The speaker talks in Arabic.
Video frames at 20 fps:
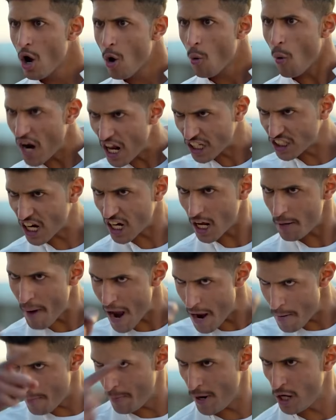ولا شكل
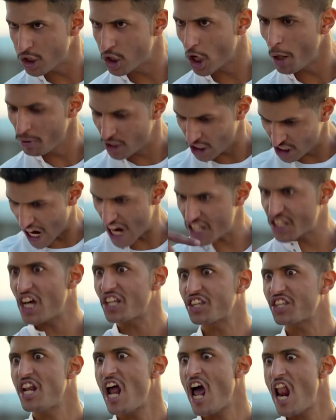مي من عندكم وتجاه
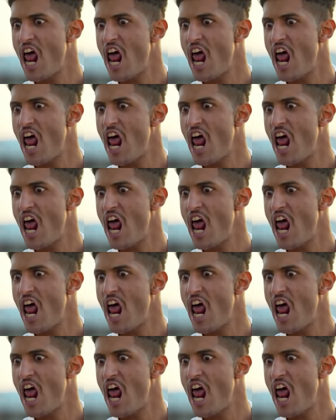تغطين